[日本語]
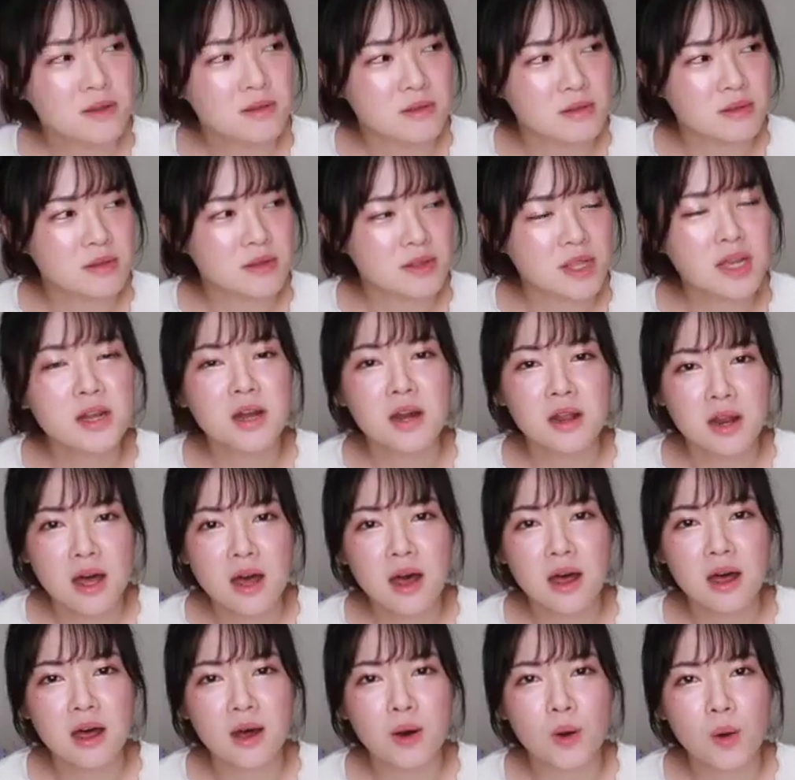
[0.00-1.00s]
うん、だか
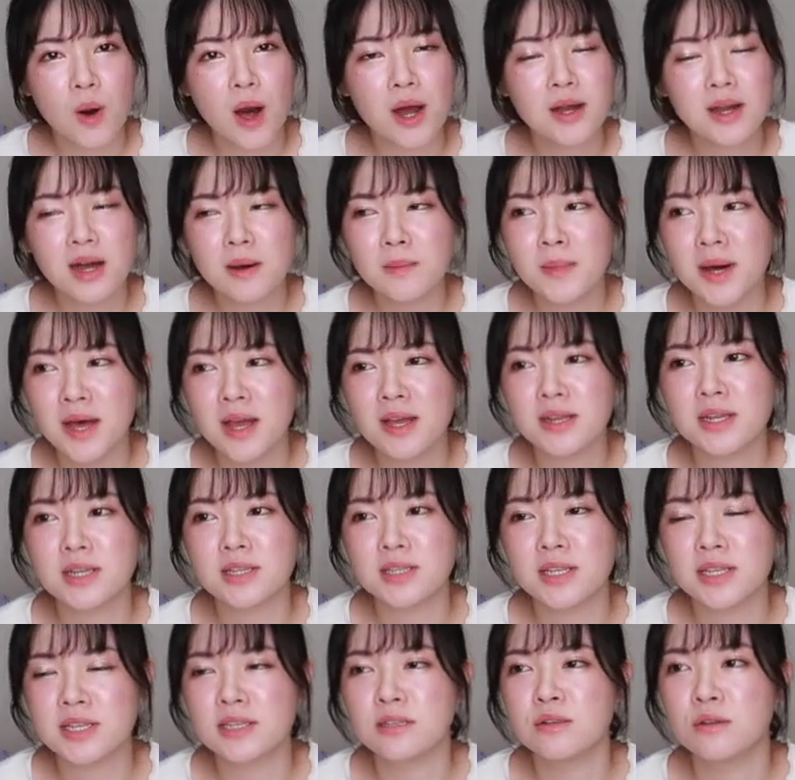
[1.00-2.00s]
らお墓参
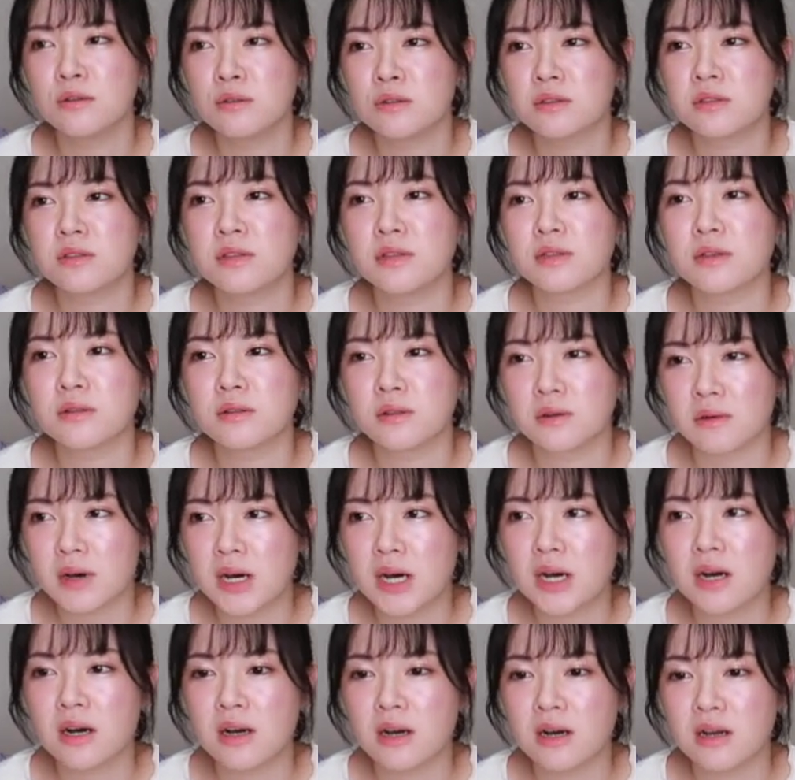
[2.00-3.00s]
りに行くっていうの
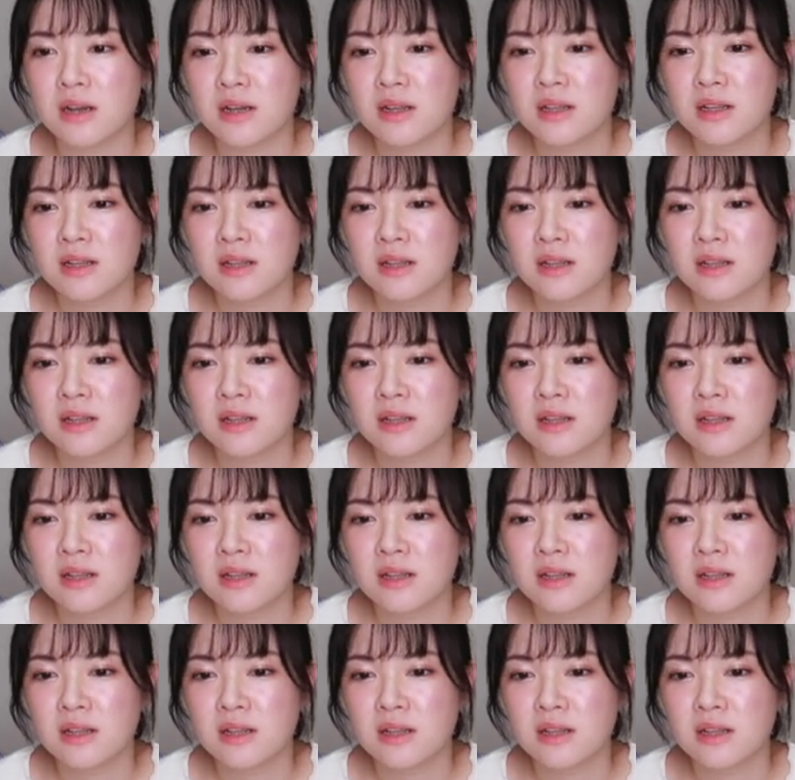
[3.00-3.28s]
は